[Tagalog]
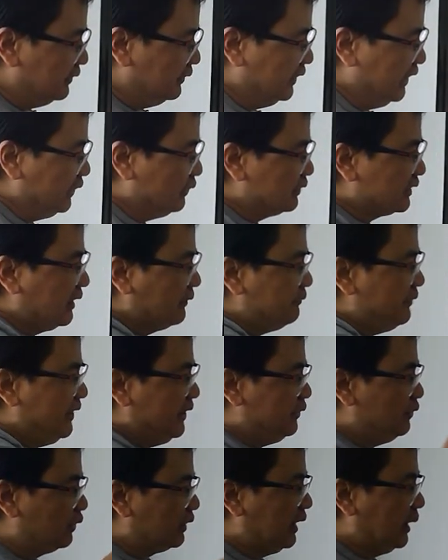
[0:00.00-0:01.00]
Dito sa
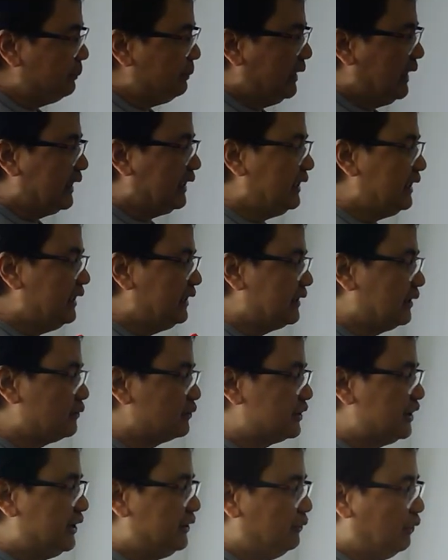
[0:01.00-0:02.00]
figure na pinakikita ko
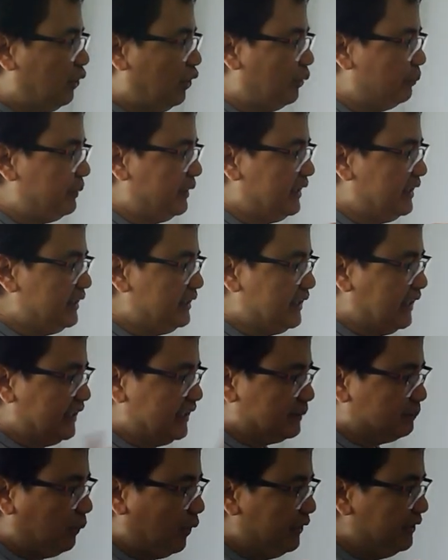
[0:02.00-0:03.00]
sa inyo, opening niya
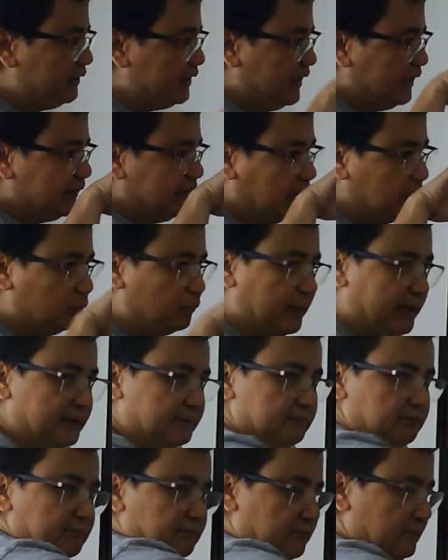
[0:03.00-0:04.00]
is pointing
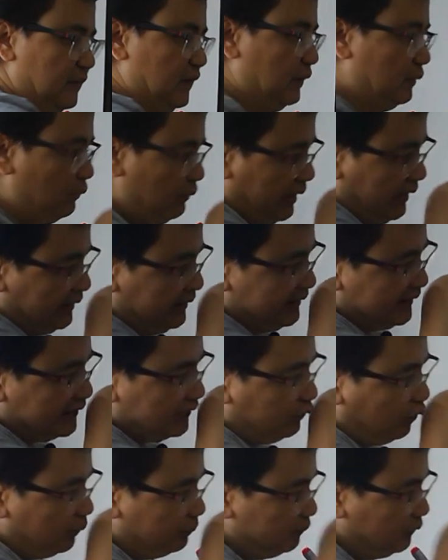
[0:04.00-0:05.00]
downward. Kung ang
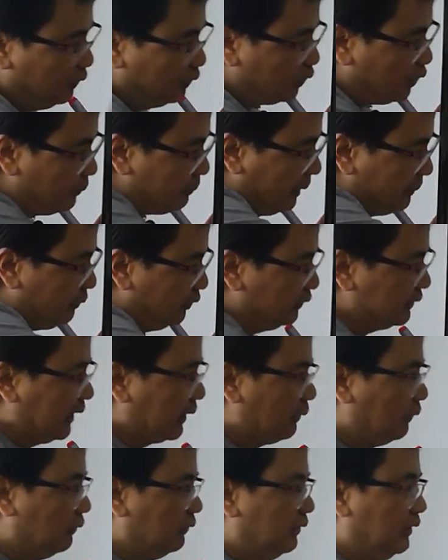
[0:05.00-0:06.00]
slope ng roof papunta
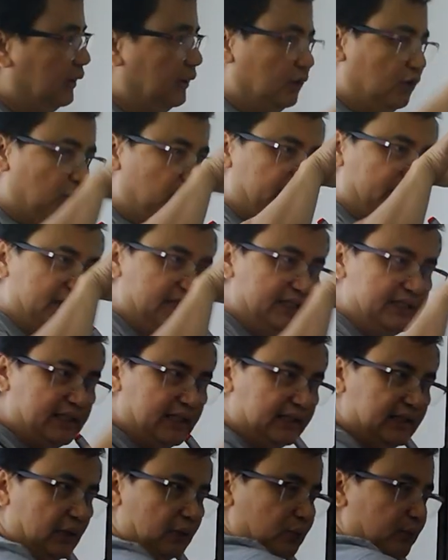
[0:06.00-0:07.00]
ron, opening
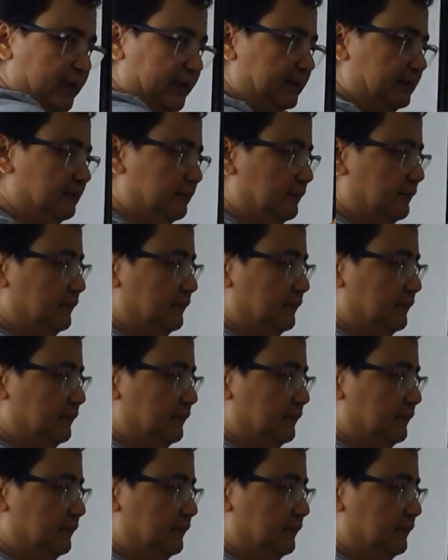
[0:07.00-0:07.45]
niya downward.